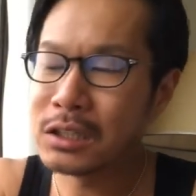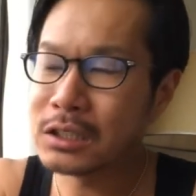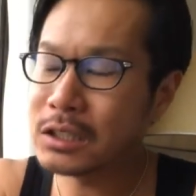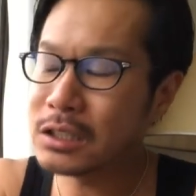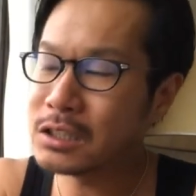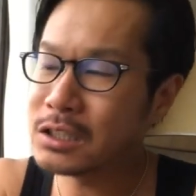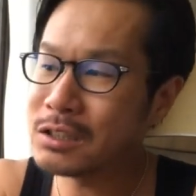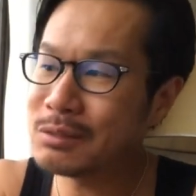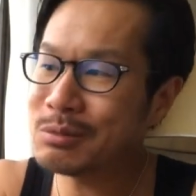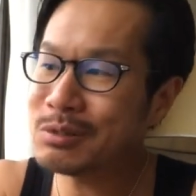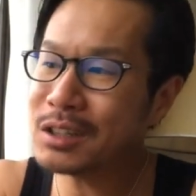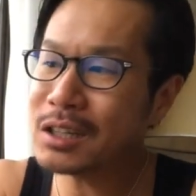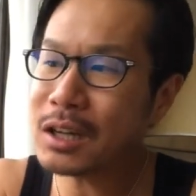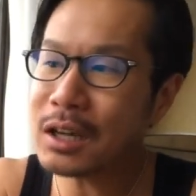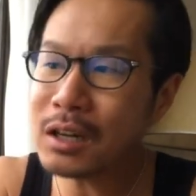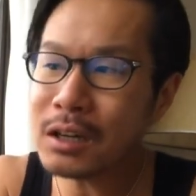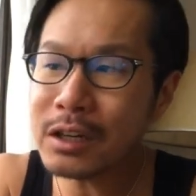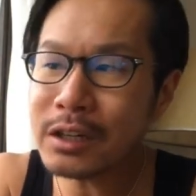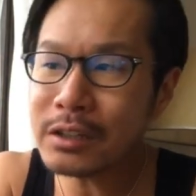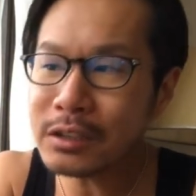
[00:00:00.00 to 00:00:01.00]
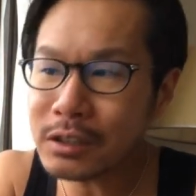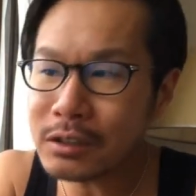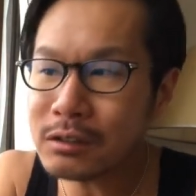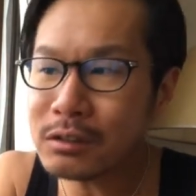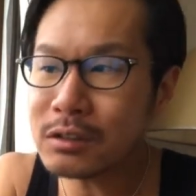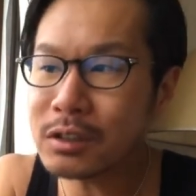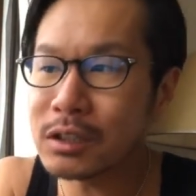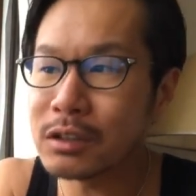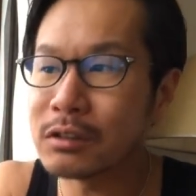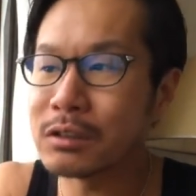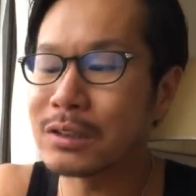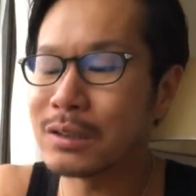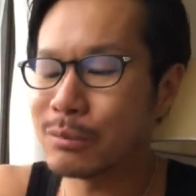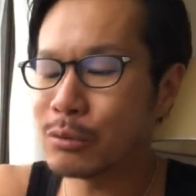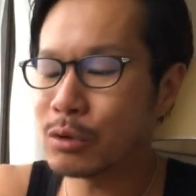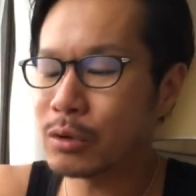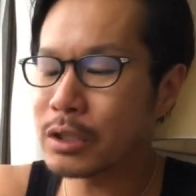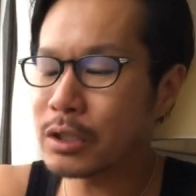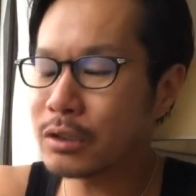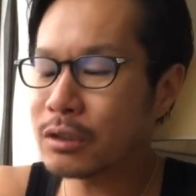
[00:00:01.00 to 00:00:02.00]
で自分で考えてるって言って
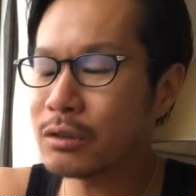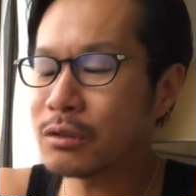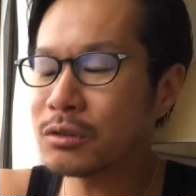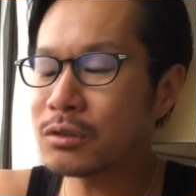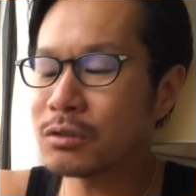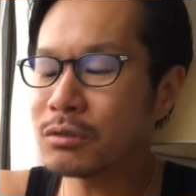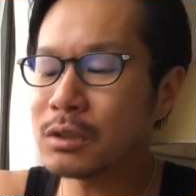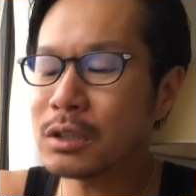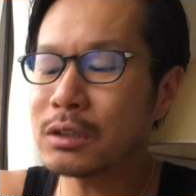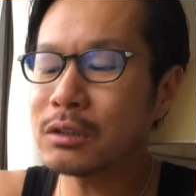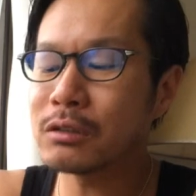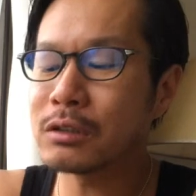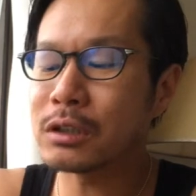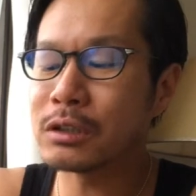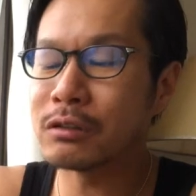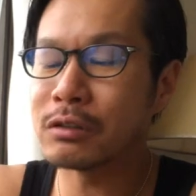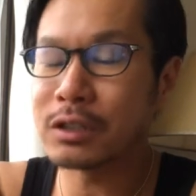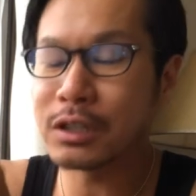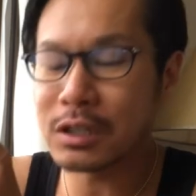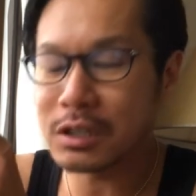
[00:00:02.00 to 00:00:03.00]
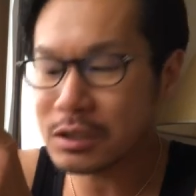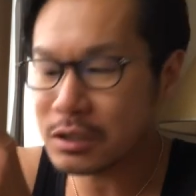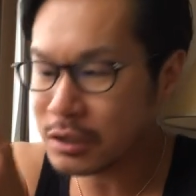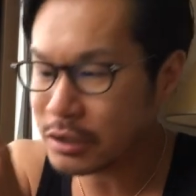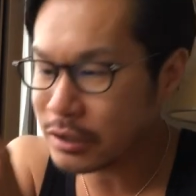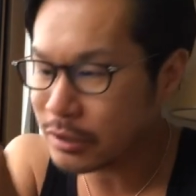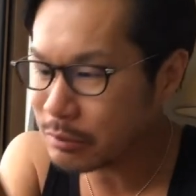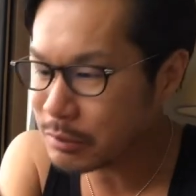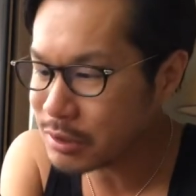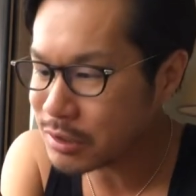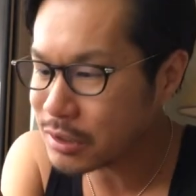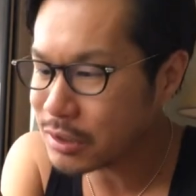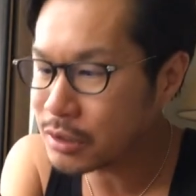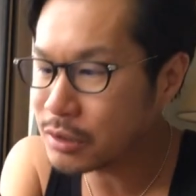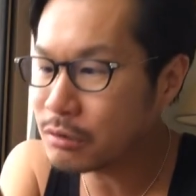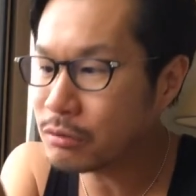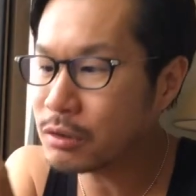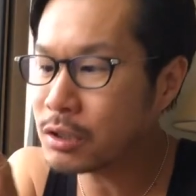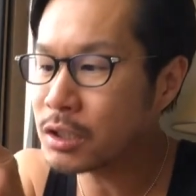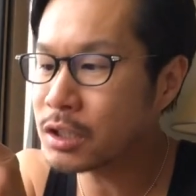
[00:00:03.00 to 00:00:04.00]
も結局その後に繰り返しになりますが
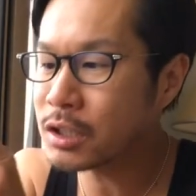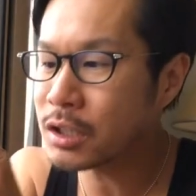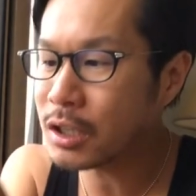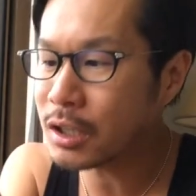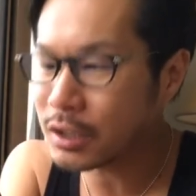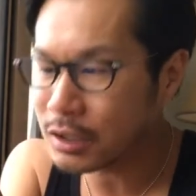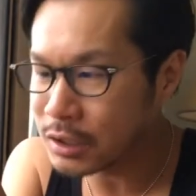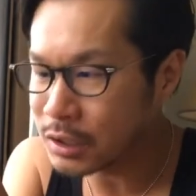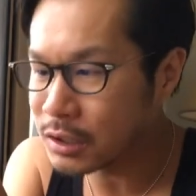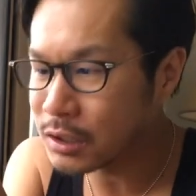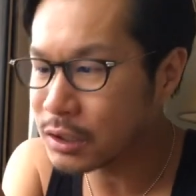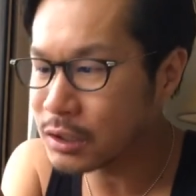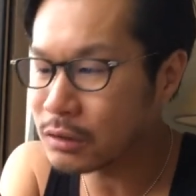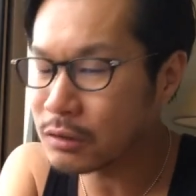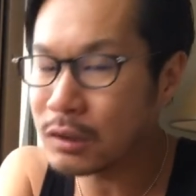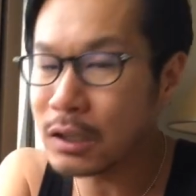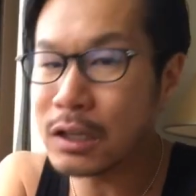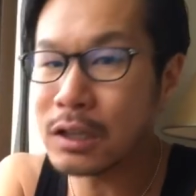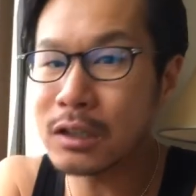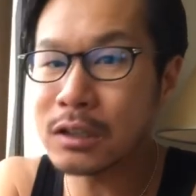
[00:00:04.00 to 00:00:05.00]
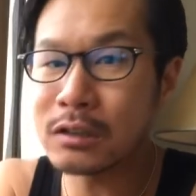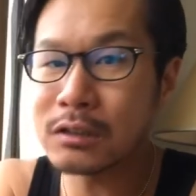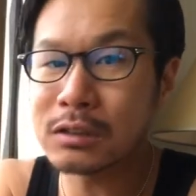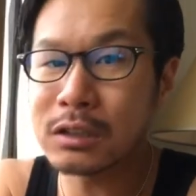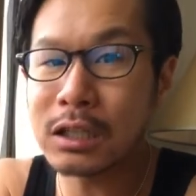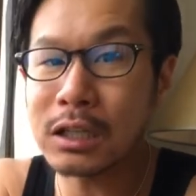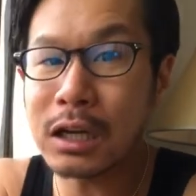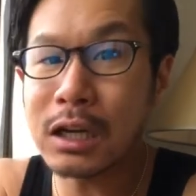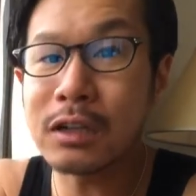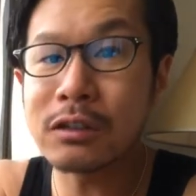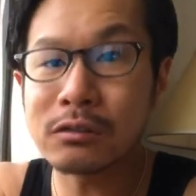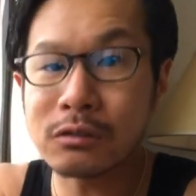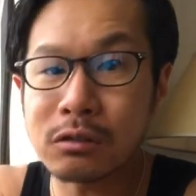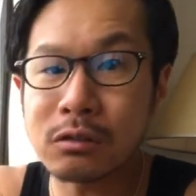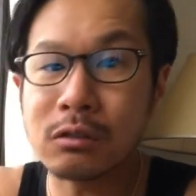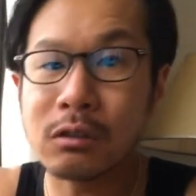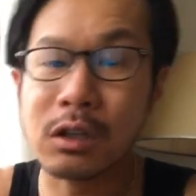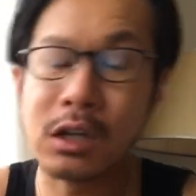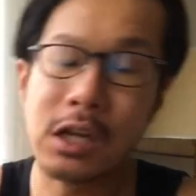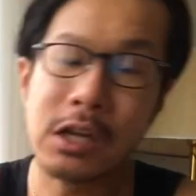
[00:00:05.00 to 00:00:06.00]
人に聞きゃいいっていう感覚がある
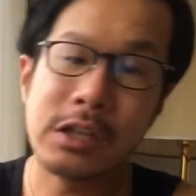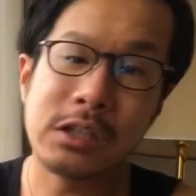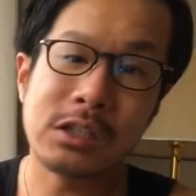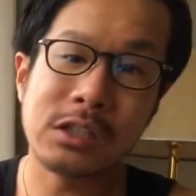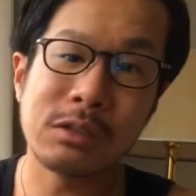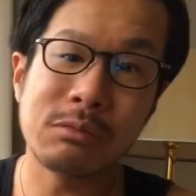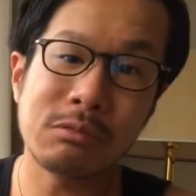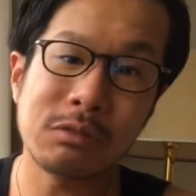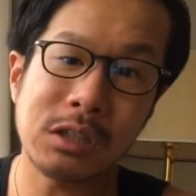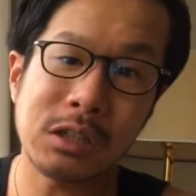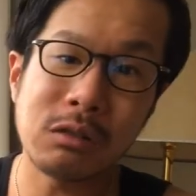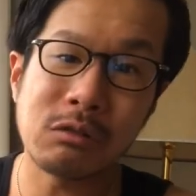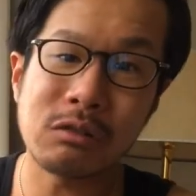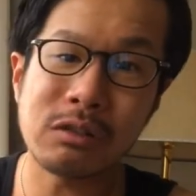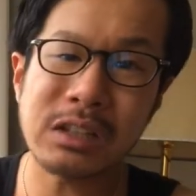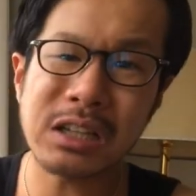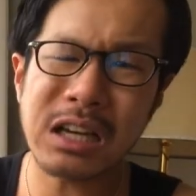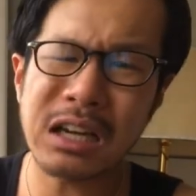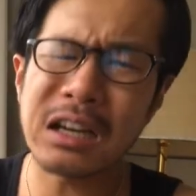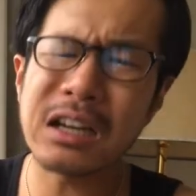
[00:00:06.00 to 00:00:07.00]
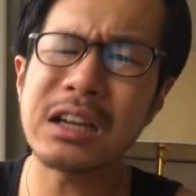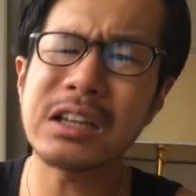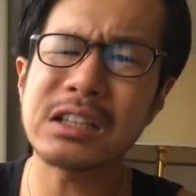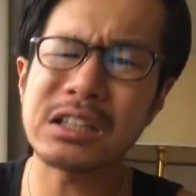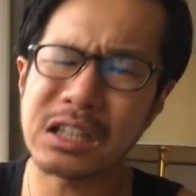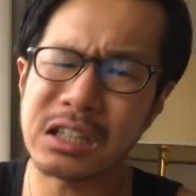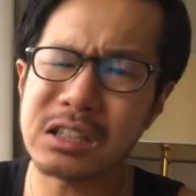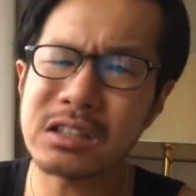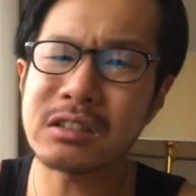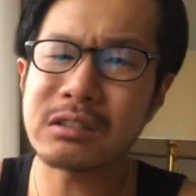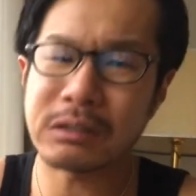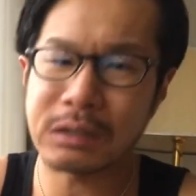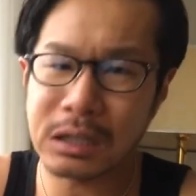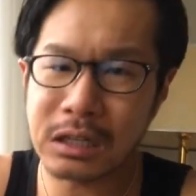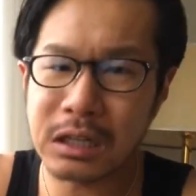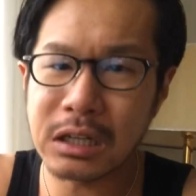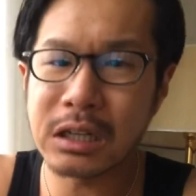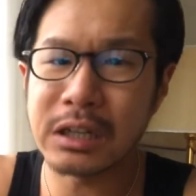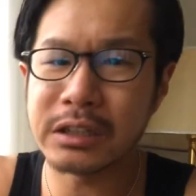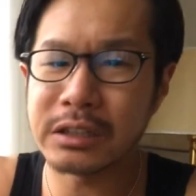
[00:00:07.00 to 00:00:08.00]
と自分でろくに考えてないんですよ
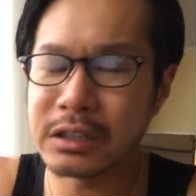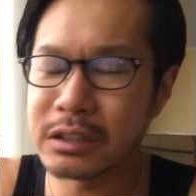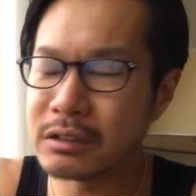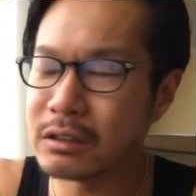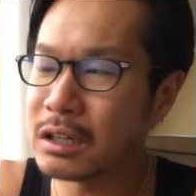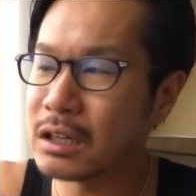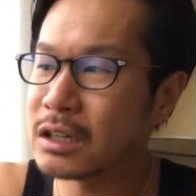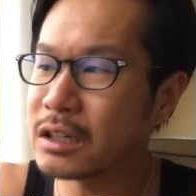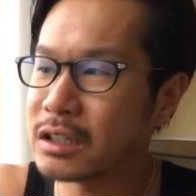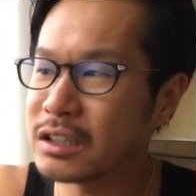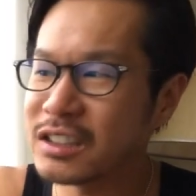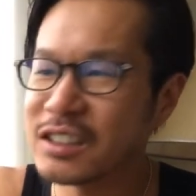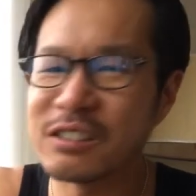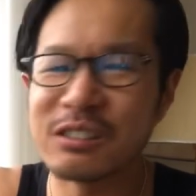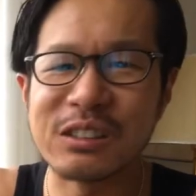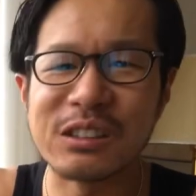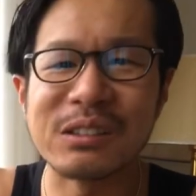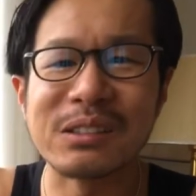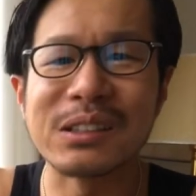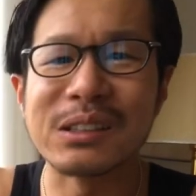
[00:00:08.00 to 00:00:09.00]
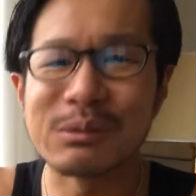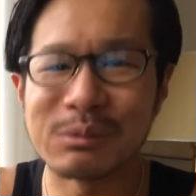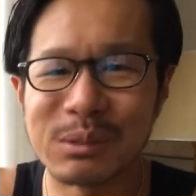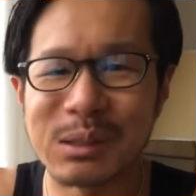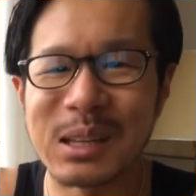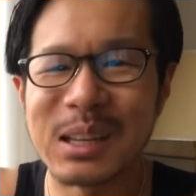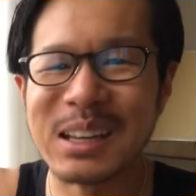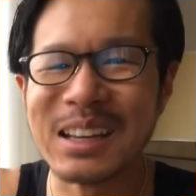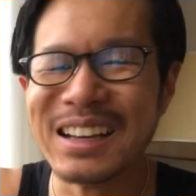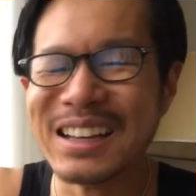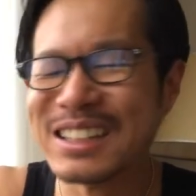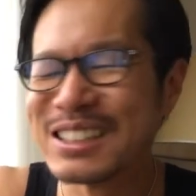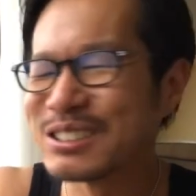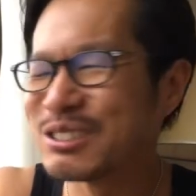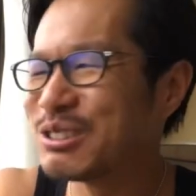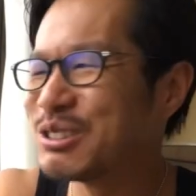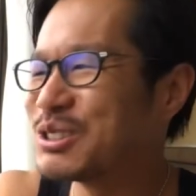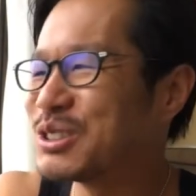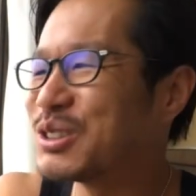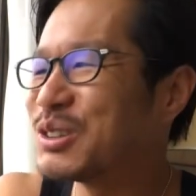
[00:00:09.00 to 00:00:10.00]
考えてる考えてるって言ってもね
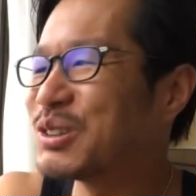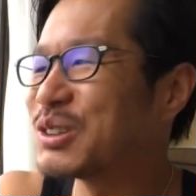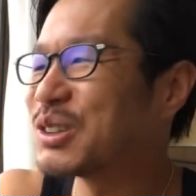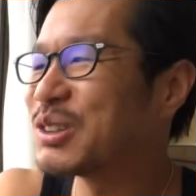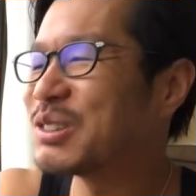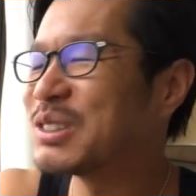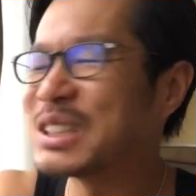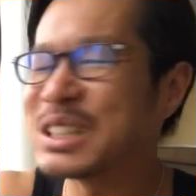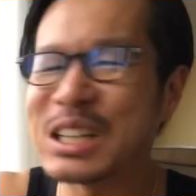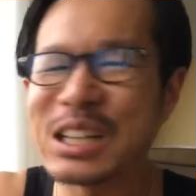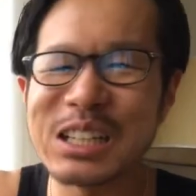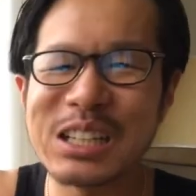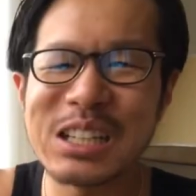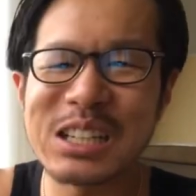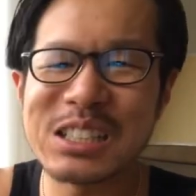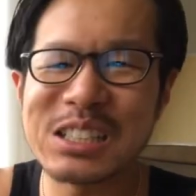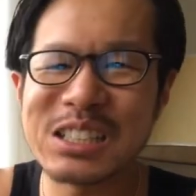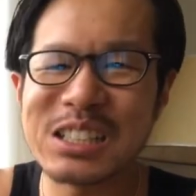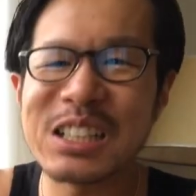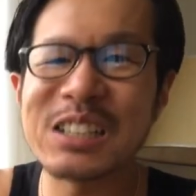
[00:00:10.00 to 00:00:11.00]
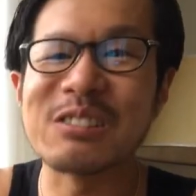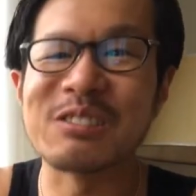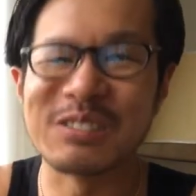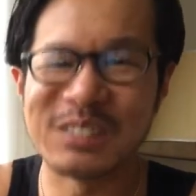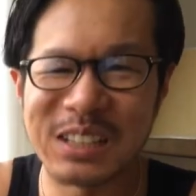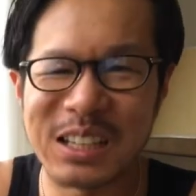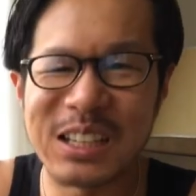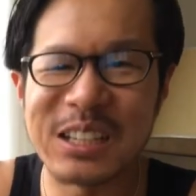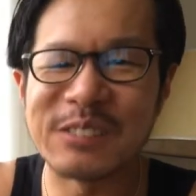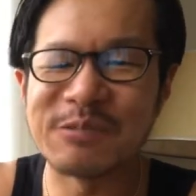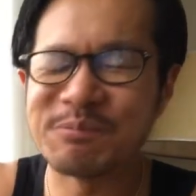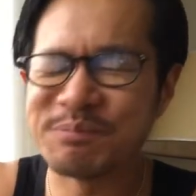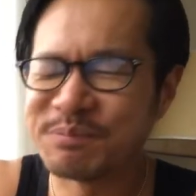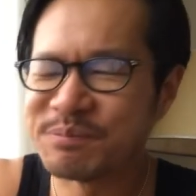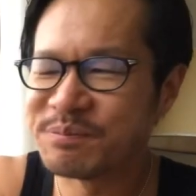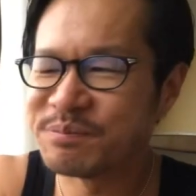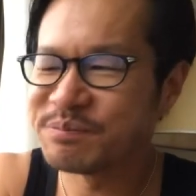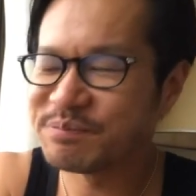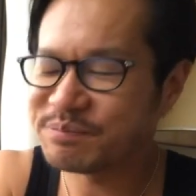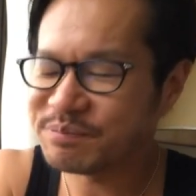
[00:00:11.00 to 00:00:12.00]
そういう状況になりがちなので
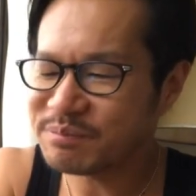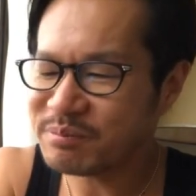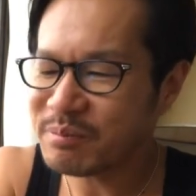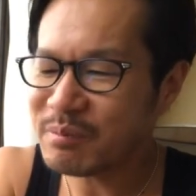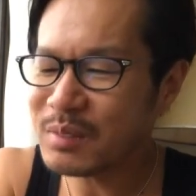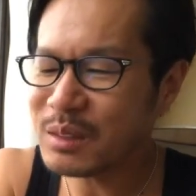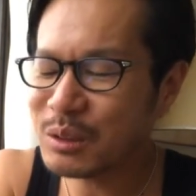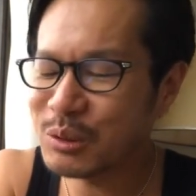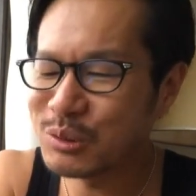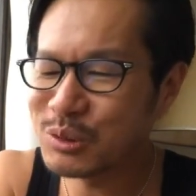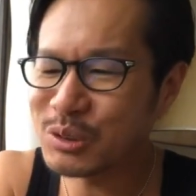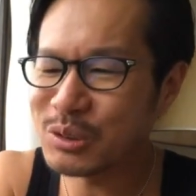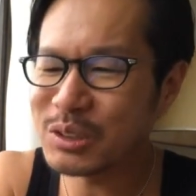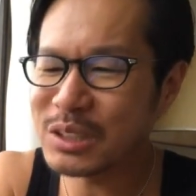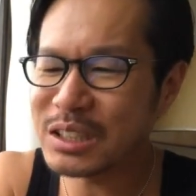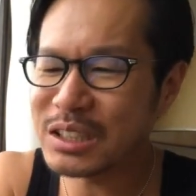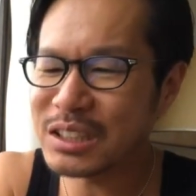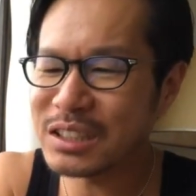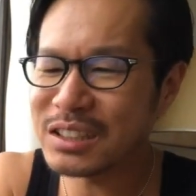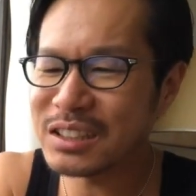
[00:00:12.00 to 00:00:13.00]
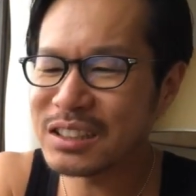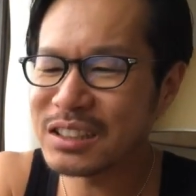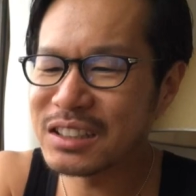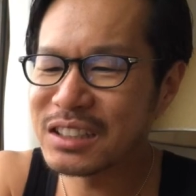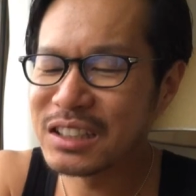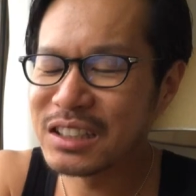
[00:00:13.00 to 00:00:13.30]
本当に